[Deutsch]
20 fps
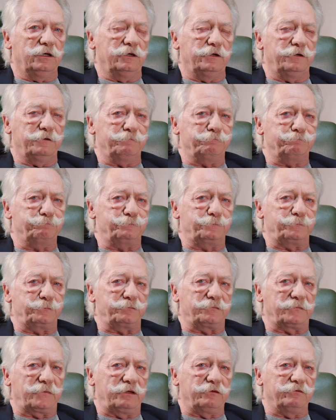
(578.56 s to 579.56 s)
ähm,
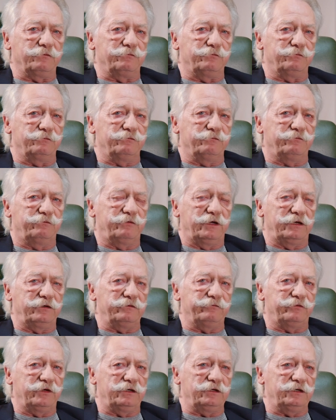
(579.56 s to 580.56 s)

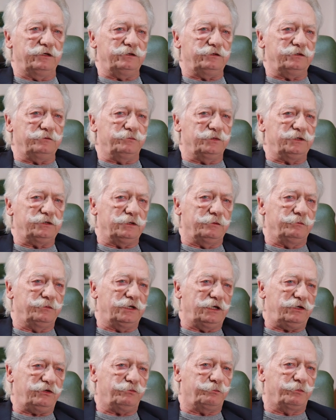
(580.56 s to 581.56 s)
wenn, wenn ich mich im
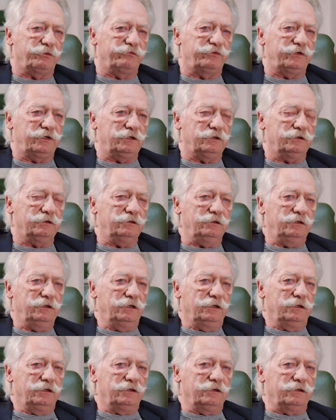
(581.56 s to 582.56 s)
Netz bewege,
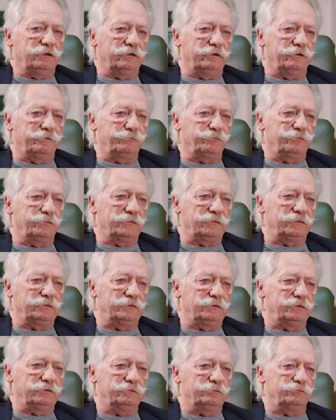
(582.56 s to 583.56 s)
ähm,
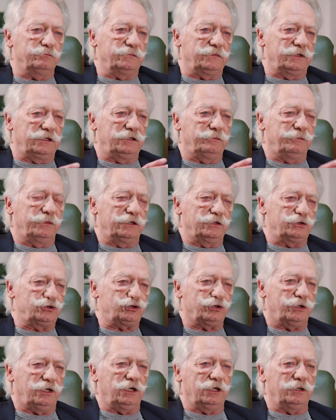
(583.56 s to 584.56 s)
E-Mail
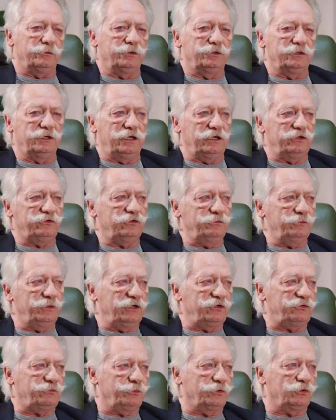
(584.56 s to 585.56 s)
schreibe, eine
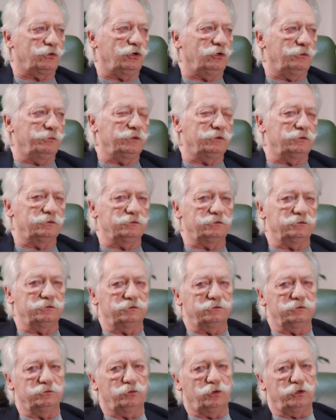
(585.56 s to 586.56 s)
SMS bekommen,
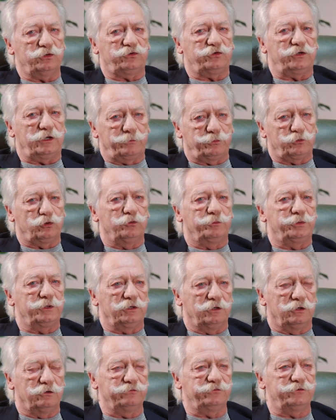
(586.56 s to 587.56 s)
eine WhatsApp-Gruppe
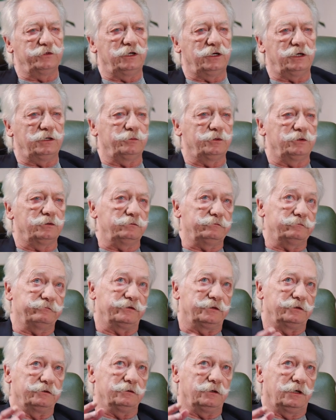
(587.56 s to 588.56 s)
laufen habe,
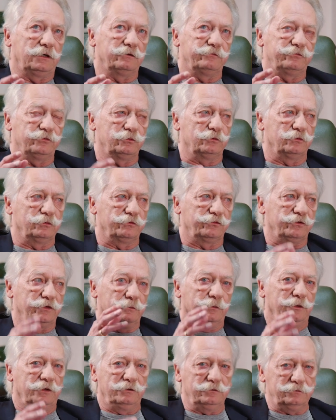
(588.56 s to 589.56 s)
wie alle von uns
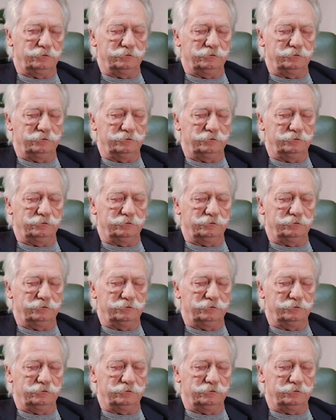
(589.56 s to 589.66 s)
immer.